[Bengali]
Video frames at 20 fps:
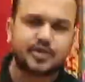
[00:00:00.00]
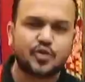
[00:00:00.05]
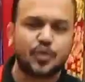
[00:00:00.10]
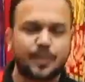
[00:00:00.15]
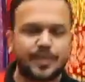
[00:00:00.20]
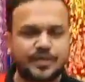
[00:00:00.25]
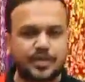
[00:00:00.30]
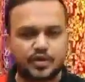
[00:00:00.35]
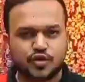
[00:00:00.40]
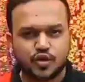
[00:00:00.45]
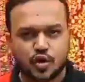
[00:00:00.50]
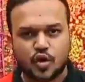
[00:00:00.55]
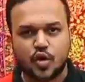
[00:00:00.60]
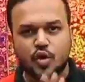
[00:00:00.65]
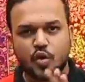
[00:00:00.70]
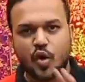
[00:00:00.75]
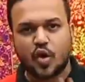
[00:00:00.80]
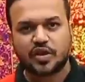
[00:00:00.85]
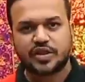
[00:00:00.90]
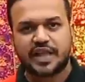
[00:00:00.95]
পিস দুই পিসের জন্য
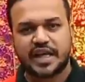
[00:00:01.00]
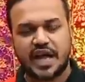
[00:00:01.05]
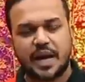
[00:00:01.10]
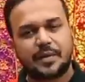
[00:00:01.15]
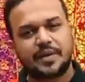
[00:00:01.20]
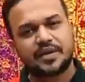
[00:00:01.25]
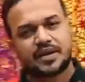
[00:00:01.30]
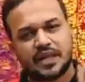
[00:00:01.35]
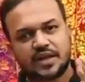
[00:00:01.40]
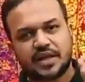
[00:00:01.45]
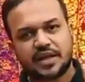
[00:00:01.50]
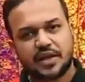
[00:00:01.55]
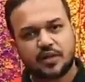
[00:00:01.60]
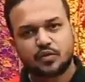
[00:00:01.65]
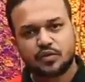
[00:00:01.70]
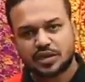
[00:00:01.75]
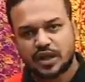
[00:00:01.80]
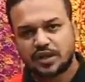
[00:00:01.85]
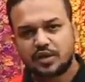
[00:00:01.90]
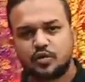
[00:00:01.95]
নক দেয় আমরা তাদেরকে
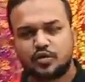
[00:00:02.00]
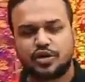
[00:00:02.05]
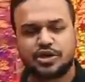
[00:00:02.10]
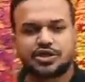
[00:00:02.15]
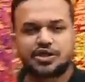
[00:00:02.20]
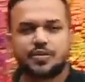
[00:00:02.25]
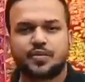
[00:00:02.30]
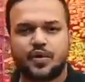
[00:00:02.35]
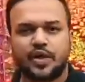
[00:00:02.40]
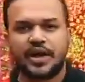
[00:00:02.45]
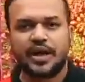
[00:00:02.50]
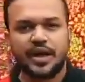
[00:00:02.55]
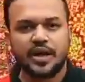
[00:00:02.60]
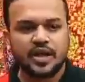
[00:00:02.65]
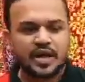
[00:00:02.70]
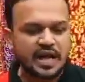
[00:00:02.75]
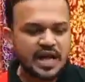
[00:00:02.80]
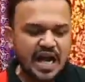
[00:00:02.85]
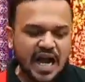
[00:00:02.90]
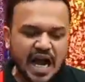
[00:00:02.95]
তাদের উদ্দেশ্যে বলি
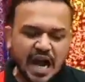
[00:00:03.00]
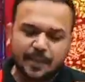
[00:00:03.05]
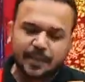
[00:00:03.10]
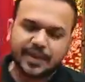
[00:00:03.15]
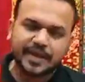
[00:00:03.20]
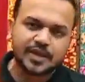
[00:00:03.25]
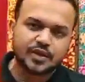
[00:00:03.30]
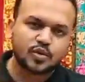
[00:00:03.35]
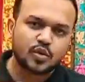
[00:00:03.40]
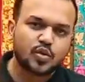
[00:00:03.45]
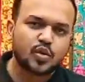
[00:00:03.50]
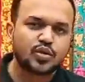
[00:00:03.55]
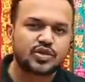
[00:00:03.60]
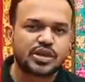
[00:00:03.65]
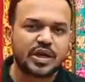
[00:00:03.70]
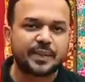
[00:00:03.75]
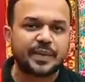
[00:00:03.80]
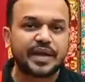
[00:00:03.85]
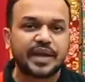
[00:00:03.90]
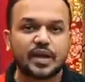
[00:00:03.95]
আমরা কিন্তু
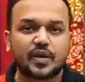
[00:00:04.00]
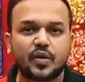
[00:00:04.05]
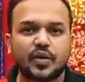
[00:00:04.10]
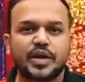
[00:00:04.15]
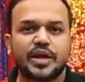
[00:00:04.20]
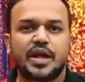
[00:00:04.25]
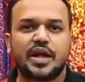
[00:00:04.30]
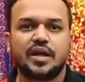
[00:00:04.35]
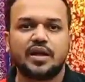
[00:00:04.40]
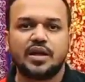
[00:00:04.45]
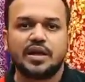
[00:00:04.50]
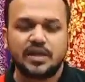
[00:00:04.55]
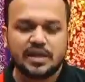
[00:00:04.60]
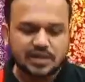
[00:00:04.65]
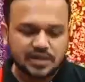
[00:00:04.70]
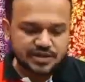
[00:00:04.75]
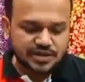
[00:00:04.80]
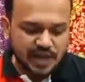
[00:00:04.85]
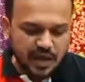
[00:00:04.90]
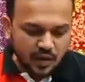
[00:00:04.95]
খুচরা বিক্রি করি না
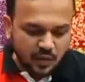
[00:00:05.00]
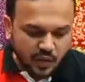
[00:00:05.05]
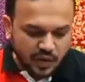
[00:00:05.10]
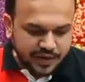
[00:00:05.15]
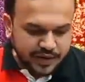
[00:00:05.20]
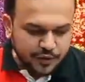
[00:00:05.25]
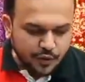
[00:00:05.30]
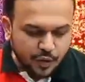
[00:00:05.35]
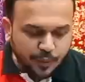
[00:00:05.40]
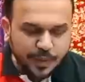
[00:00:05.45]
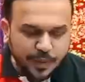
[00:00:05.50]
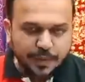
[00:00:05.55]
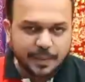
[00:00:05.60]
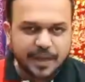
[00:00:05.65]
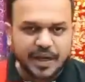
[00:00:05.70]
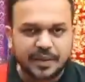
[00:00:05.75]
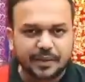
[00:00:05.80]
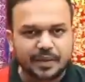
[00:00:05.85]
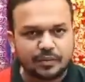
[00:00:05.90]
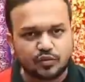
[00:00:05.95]
যারা অর্ডার করবেন
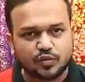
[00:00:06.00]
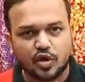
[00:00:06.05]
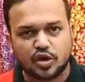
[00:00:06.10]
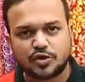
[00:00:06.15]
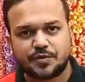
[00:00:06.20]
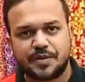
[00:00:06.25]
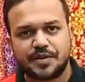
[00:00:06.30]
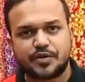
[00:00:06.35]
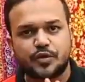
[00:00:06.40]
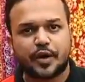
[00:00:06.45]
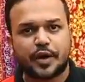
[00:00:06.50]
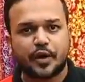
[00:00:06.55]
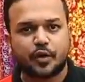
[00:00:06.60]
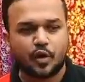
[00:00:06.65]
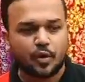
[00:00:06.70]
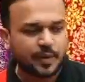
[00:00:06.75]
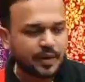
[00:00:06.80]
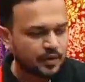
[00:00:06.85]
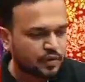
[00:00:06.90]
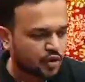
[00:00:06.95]
মিনিমাম দশ পিস অর্ডার
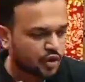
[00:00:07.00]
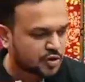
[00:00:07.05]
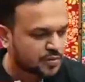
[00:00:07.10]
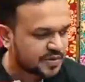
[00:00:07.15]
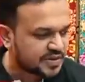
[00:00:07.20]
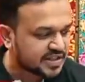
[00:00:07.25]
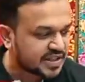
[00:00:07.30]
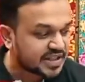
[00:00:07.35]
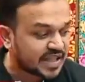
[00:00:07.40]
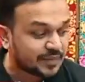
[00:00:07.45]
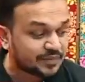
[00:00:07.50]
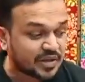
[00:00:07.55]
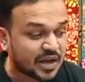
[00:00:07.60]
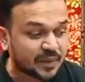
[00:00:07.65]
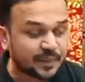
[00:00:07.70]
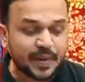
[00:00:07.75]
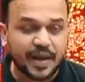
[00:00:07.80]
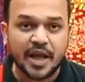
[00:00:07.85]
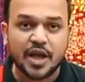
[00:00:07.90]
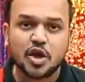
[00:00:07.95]
করবেন দশ পিসের দাম
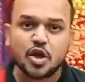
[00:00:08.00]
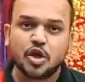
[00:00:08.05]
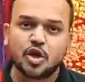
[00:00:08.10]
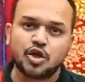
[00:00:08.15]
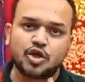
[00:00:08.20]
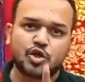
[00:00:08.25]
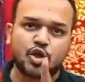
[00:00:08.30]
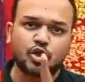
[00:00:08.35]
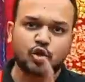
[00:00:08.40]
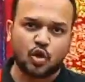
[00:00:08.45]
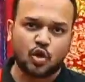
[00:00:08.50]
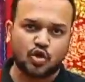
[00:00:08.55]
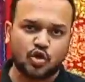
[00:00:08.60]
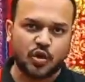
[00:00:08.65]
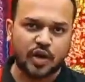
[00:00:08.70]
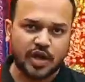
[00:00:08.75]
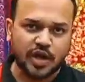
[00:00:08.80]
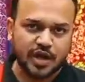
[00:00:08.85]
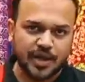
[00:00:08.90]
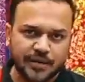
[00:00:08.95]
থাকবে সতেরোশো
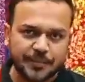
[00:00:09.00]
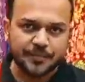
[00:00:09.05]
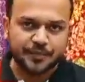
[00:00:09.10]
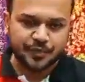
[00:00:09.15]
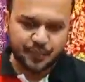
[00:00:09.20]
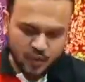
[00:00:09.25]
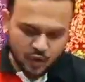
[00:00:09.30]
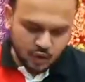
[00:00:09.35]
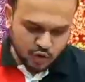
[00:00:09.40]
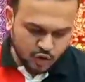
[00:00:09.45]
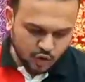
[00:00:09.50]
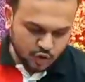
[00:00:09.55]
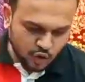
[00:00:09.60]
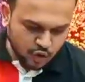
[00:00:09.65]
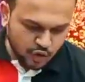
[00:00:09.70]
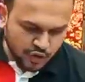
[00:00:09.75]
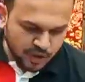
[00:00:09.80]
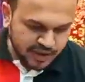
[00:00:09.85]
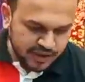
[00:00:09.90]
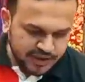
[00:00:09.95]
টাকা
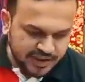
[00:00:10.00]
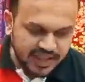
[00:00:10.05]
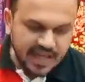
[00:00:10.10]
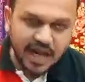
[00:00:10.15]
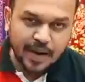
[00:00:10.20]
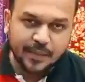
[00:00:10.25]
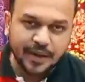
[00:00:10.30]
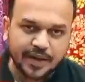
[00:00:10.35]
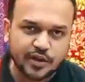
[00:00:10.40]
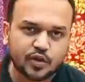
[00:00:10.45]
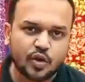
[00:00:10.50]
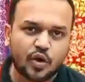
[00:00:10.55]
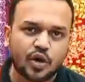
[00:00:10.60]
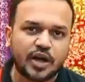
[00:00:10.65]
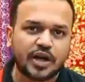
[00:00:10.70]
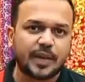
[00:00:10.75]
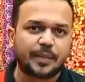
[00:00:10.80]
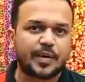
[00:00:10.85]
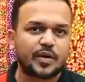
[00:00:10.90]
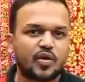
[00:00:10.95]
সতেরোশো টাকা দিলে আমরা কিন্তু
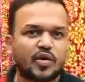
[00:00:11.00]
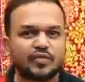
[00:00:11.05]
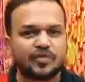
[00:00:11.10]
অর্ডারটা আপনার